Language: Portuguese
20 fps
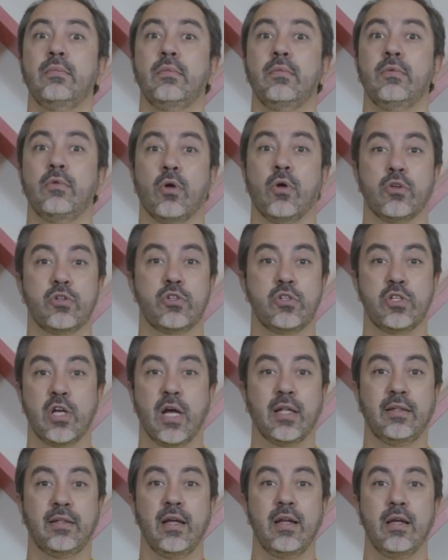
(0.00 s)
nós já
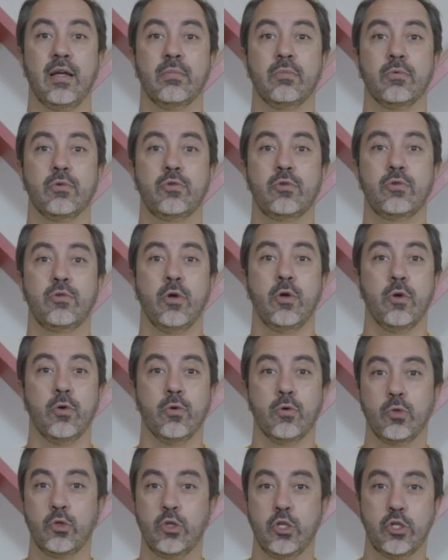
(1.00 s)
teremos
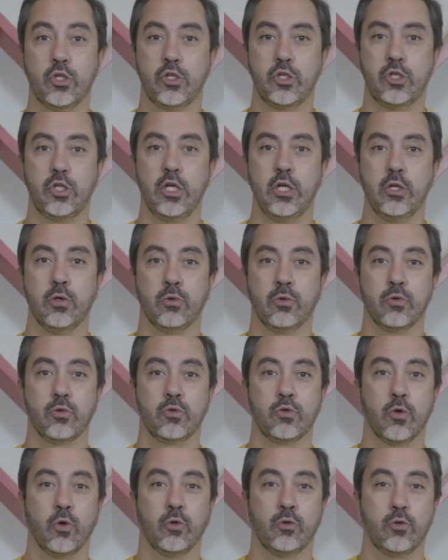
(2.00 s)
o destino
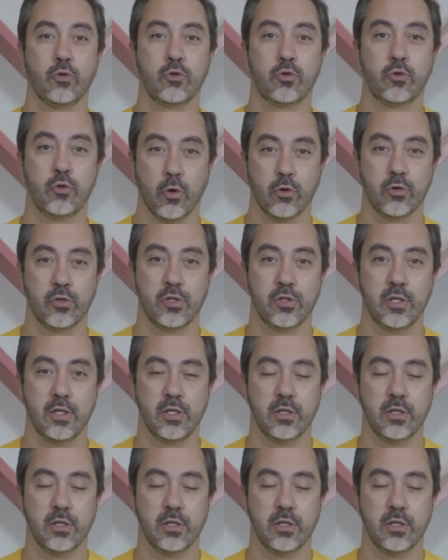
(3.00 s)
dos outros doze.